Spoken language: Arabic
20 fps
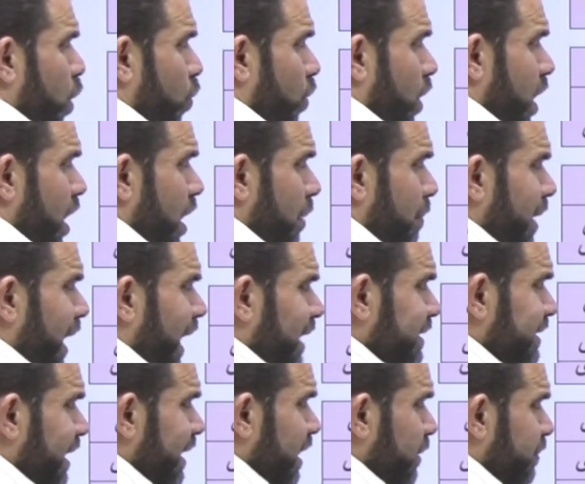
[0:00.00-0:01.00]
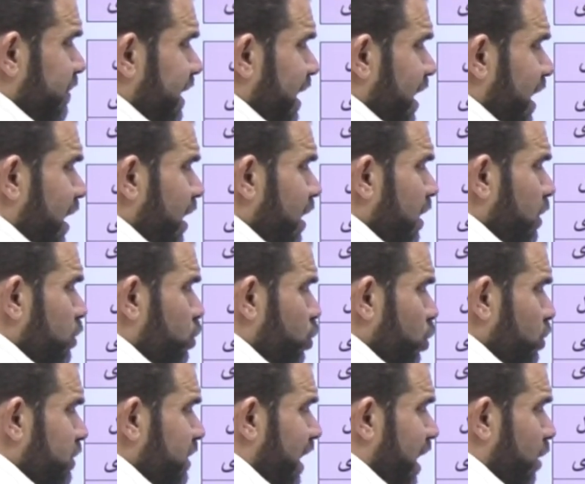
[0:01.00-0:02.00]
وبعد الإبدال
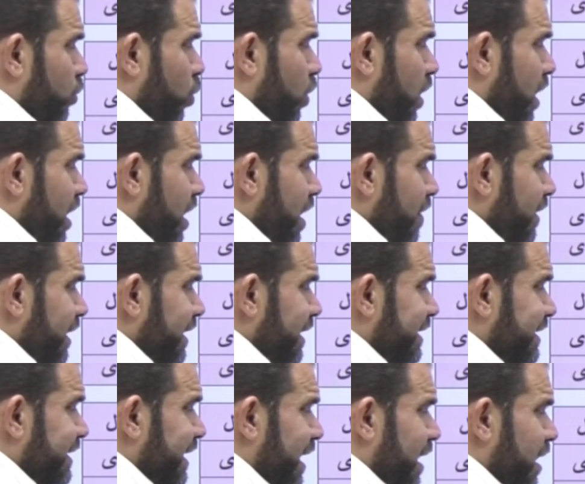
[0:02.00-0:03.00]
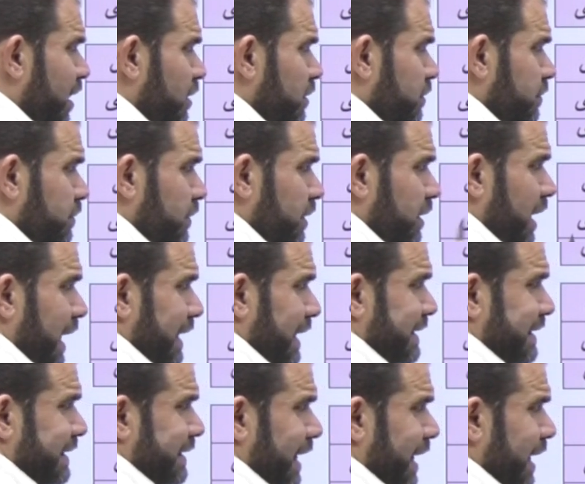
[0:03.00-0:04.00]
تدغم هذه التاء
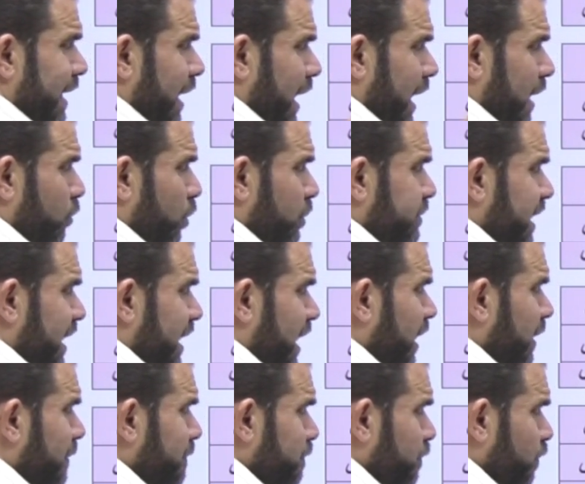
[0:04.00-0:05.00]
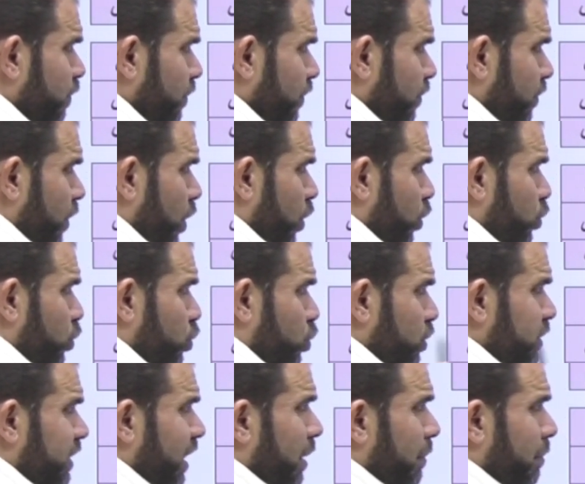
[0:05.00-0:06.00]
التاء المبدلة
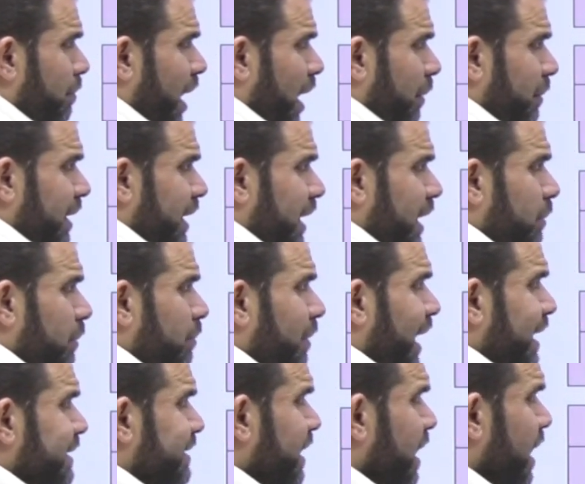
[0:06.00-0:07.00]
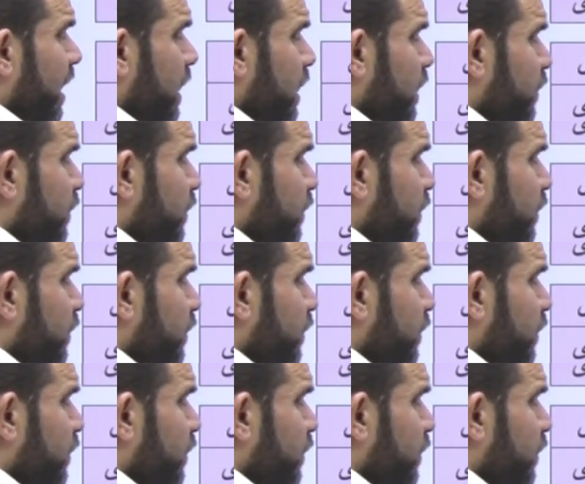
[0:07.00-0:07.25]
تدغم مع مين؟ مع تاء